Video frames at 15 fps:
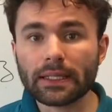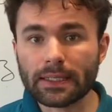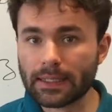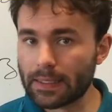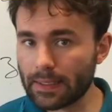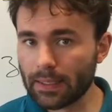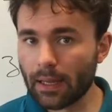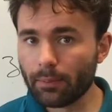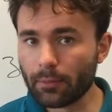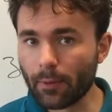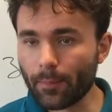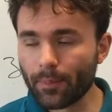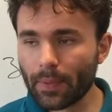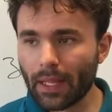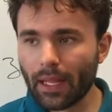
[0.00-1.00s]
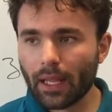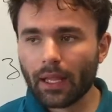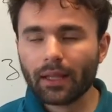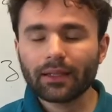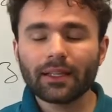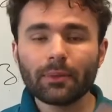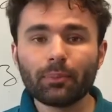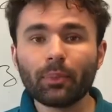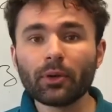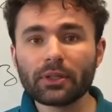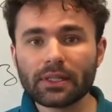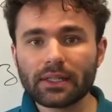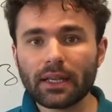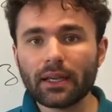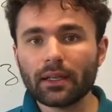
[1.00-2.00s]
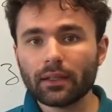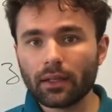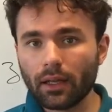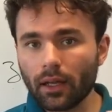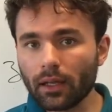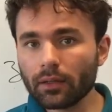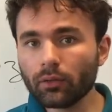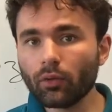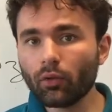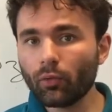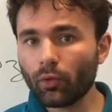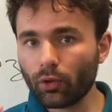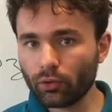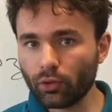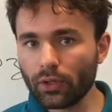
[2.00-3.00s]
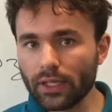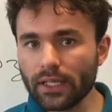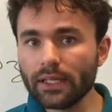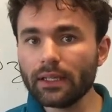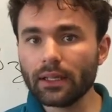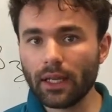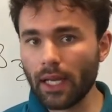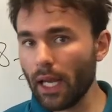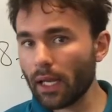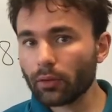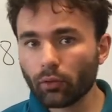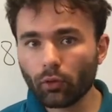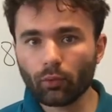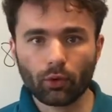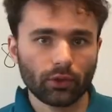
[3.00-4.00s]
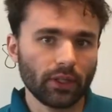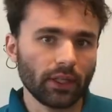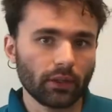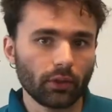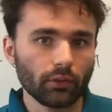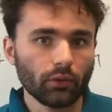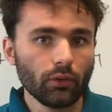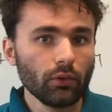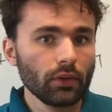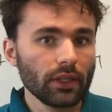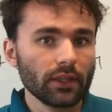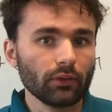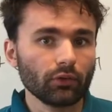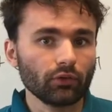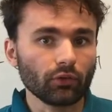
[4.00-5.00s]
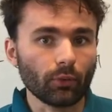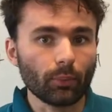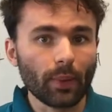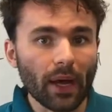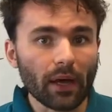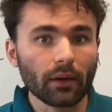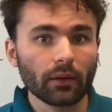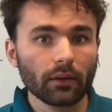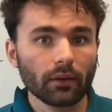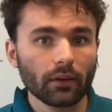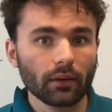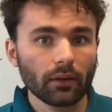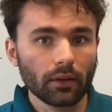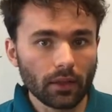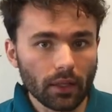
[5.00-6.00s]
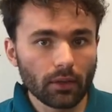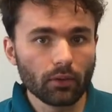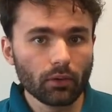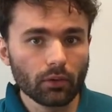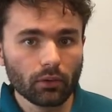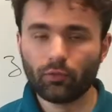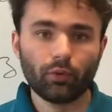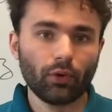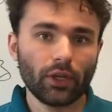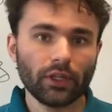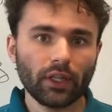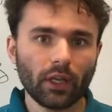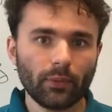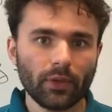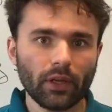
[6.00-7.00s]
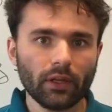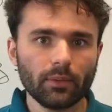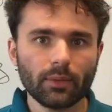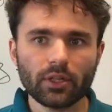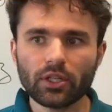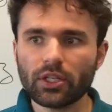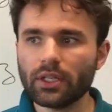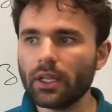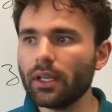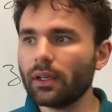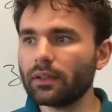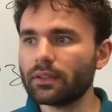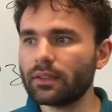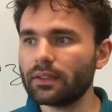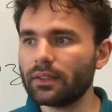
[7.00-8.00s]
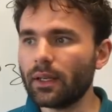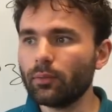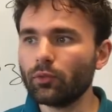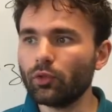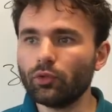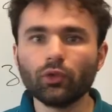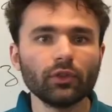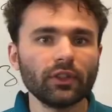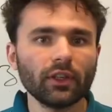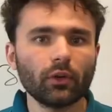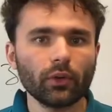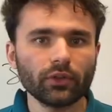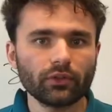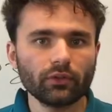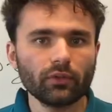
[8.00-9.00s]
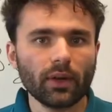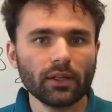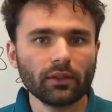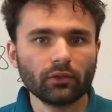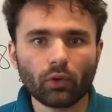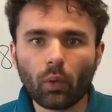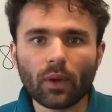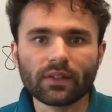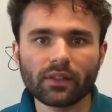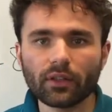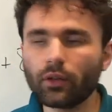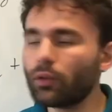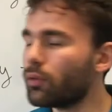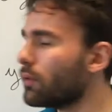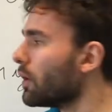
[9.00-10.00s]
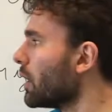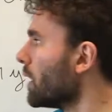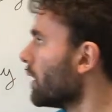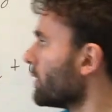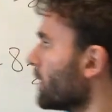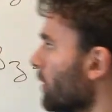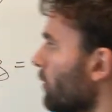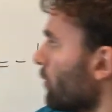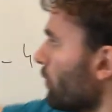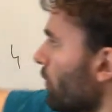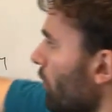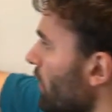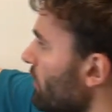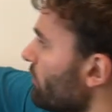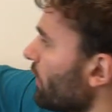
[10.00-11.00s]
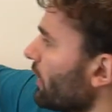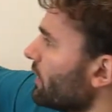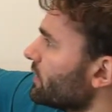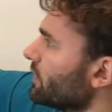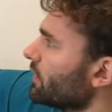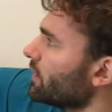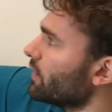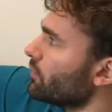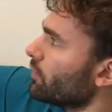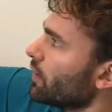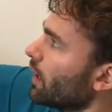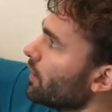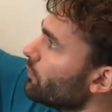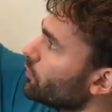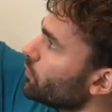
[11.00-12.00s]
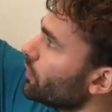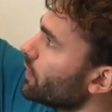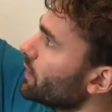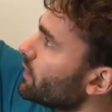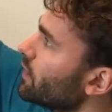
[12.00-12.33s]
des systèmes qui possèdent un nombre de lignes et un nombre d'inconnus qui ne sont pas vous pourriez très bien imaginer un système de deux équations à trois inconnues. C'est-à-dire qu'on enlèverait cette ligne-là et vous auriez